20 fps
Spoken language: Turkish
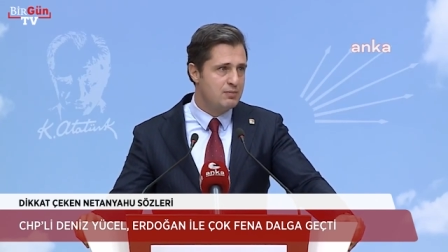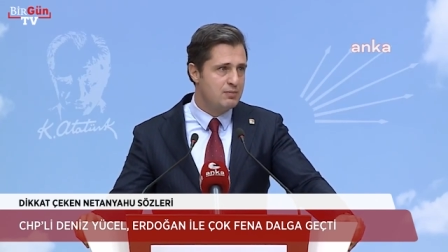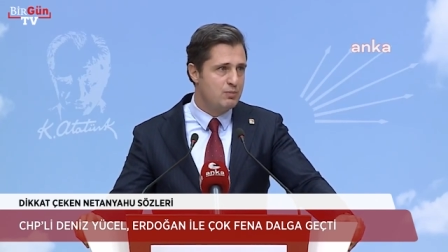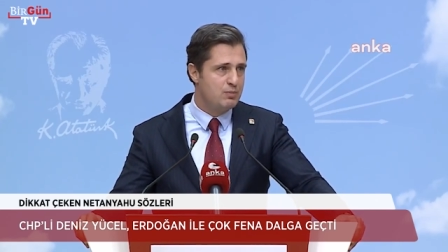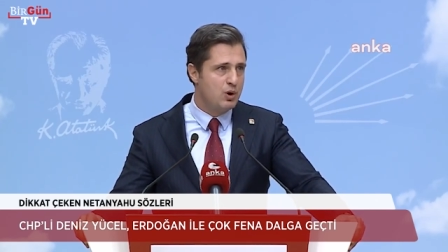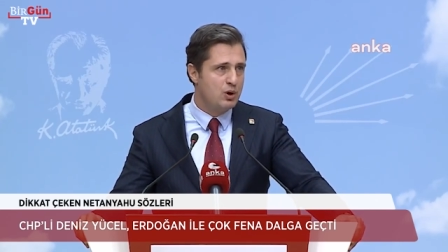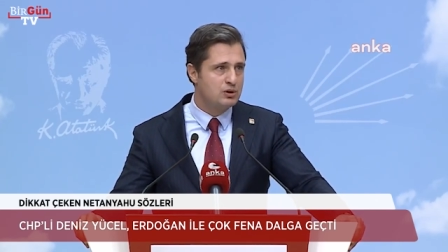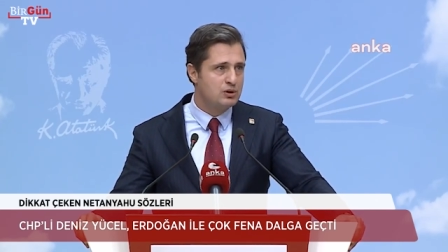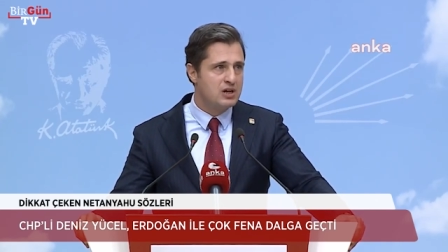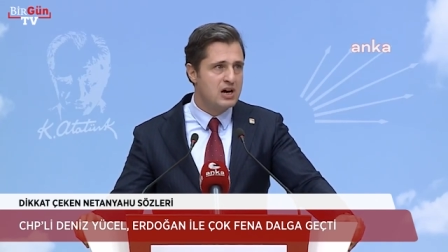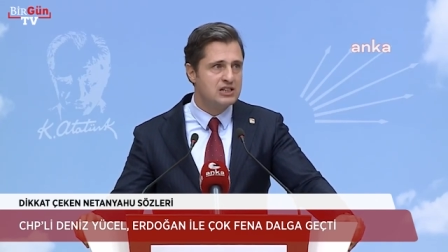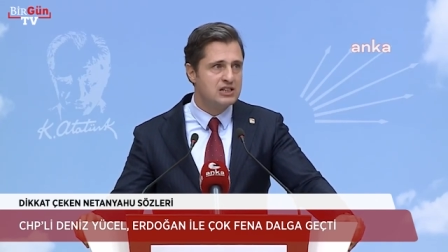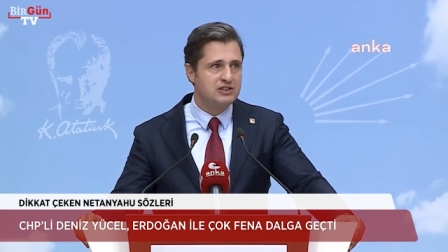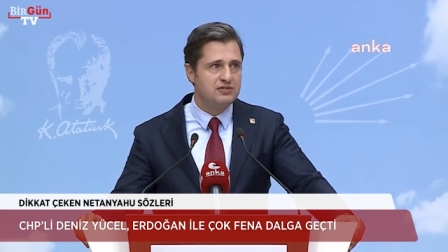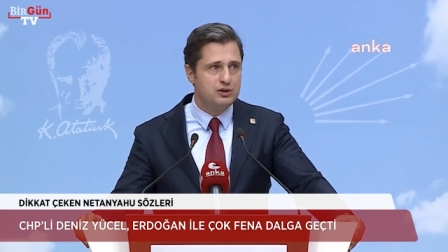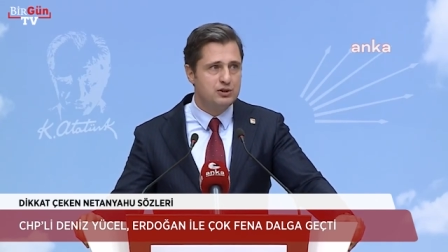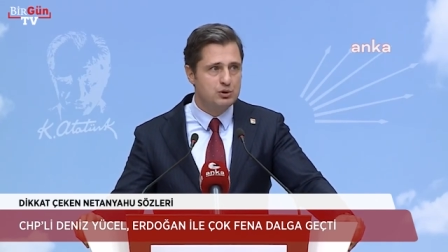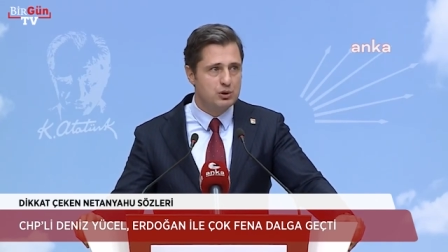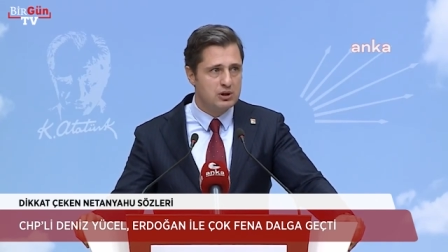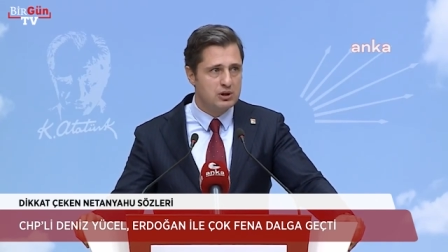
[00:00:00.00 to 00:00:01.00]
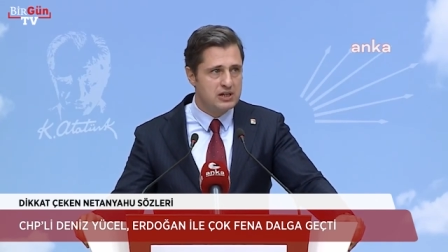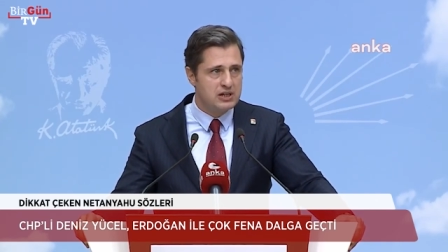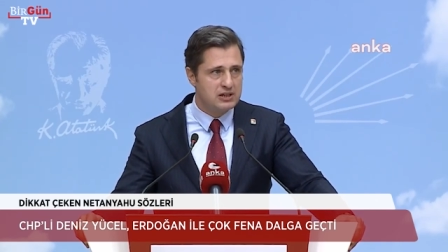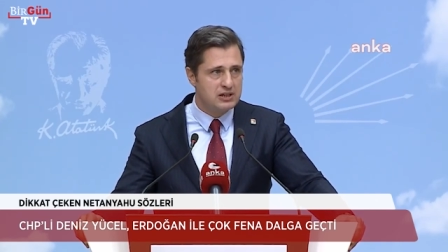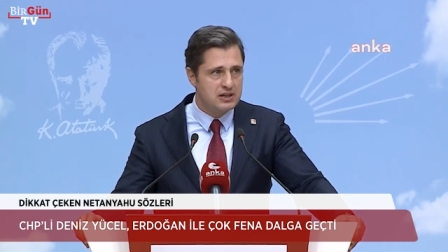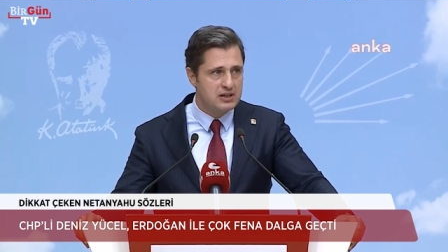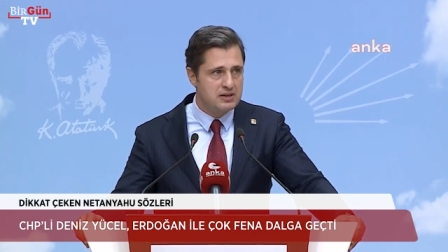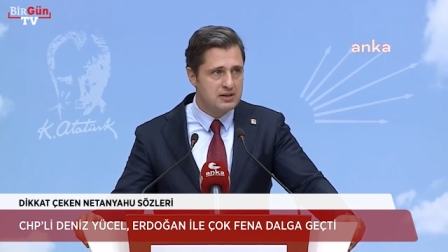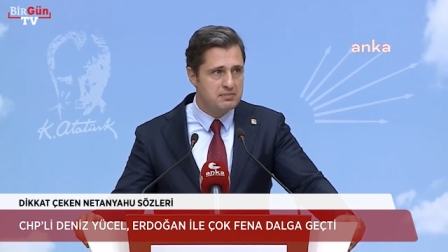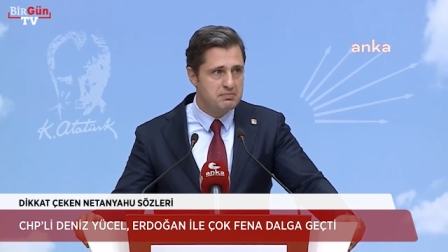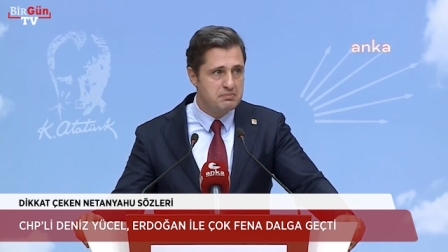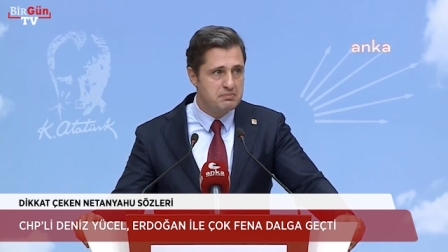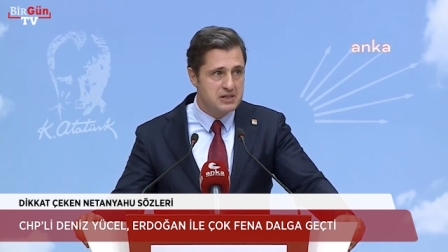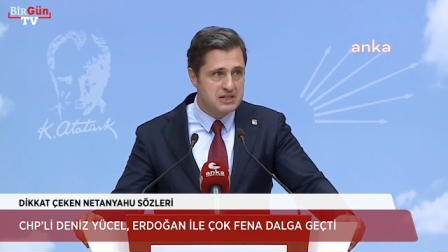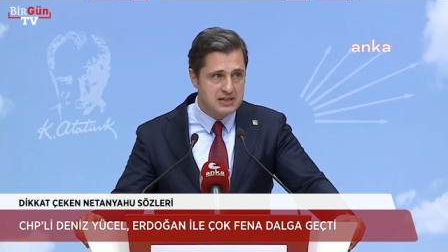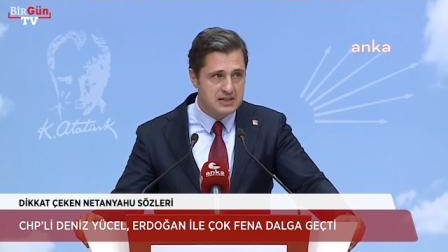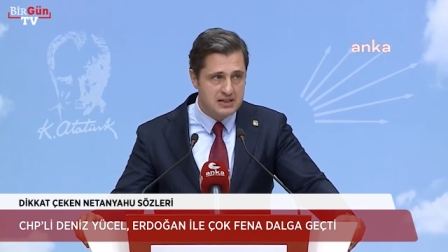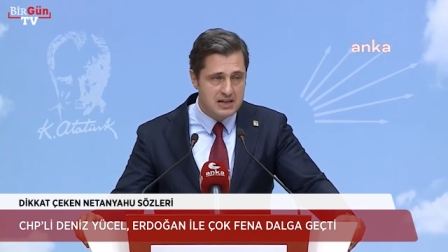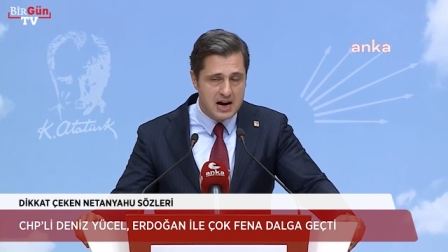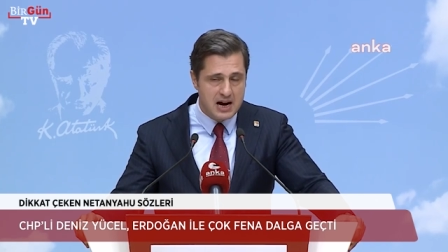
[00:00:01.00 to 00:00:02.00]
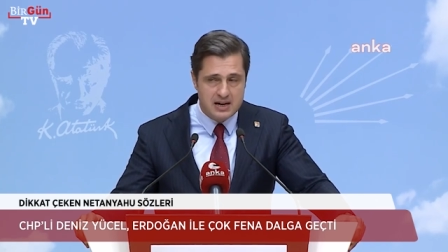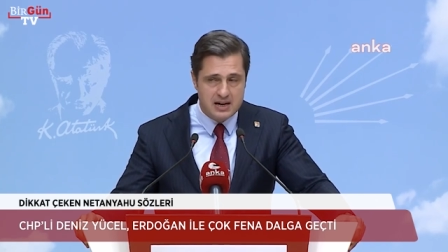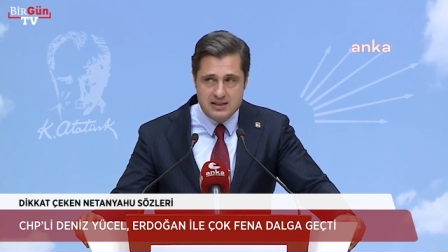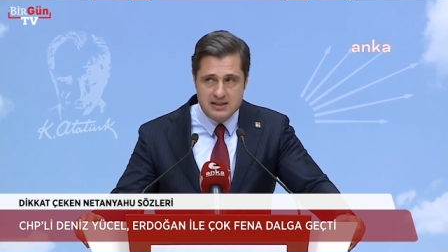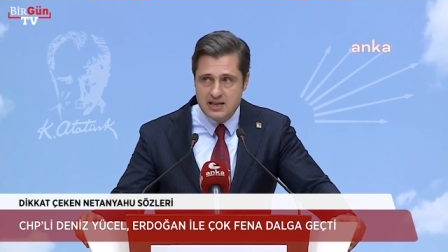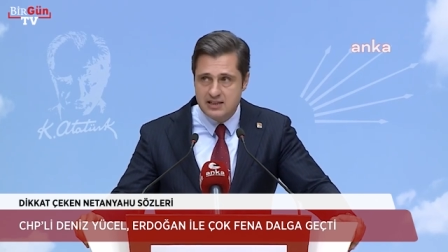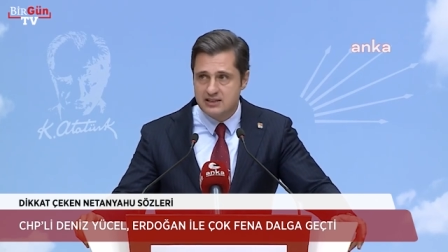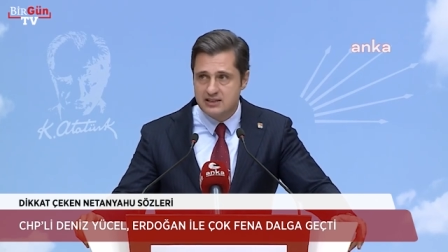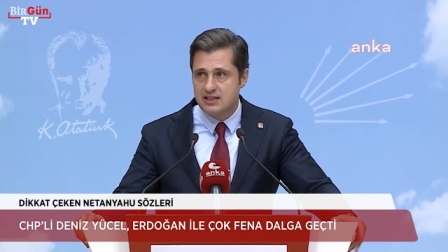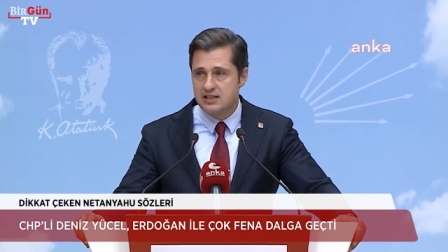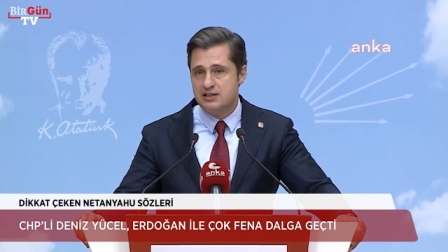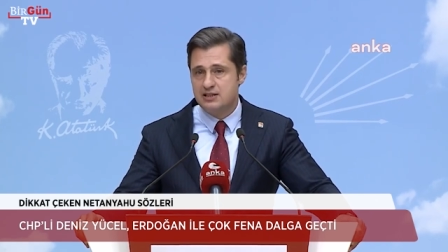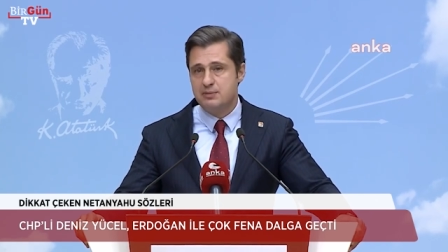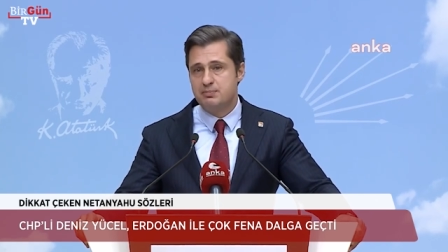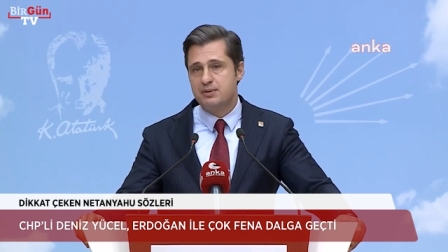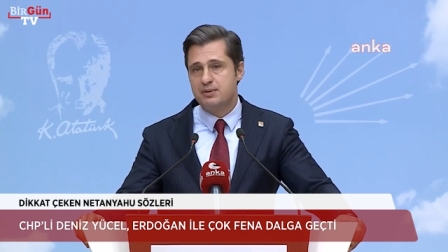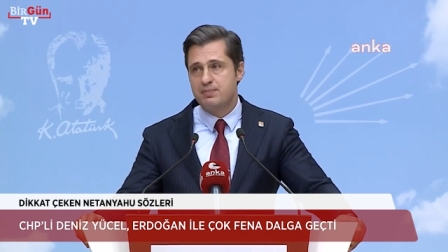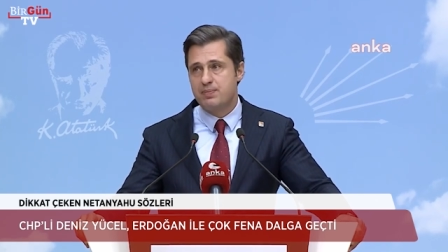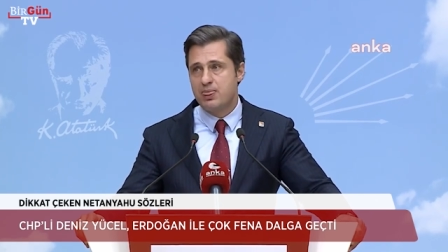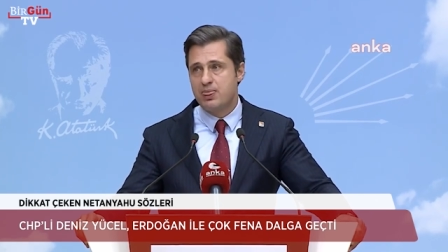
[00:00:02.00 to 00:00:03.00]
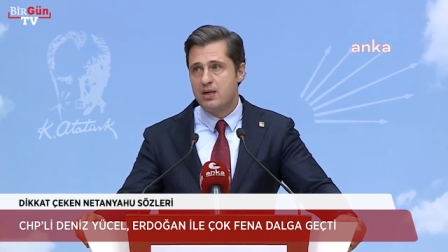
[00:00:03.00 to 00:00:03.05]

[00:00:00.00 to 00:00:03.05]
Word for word: montaj videoları mitinglerde izletip